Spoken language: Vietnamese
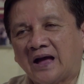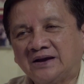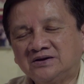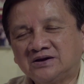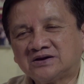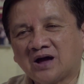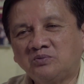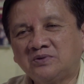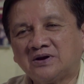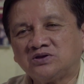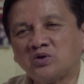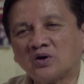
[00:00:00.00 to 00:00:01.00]
anh hứa hay không
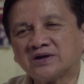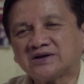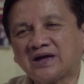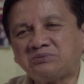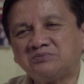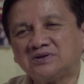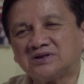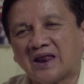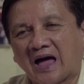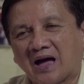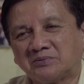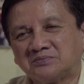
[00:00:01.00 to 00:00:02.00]
là do cái cách mình
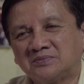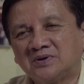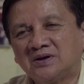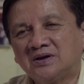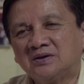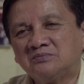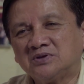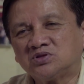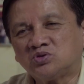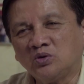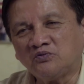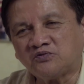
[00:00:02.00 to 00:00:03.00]
làm mình
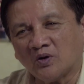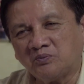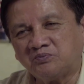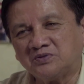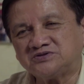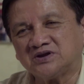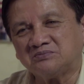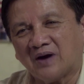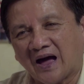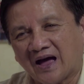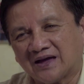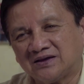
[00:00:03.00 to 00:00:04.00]
thuyết phục mình trình
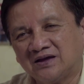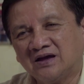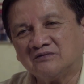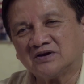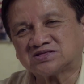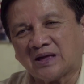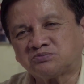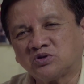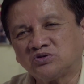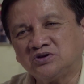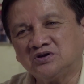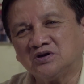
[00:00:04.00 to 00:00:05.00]
bày và tập
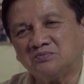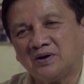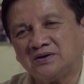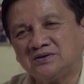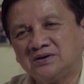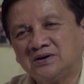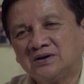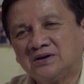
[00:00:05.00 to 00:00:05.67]
cho những người bệnh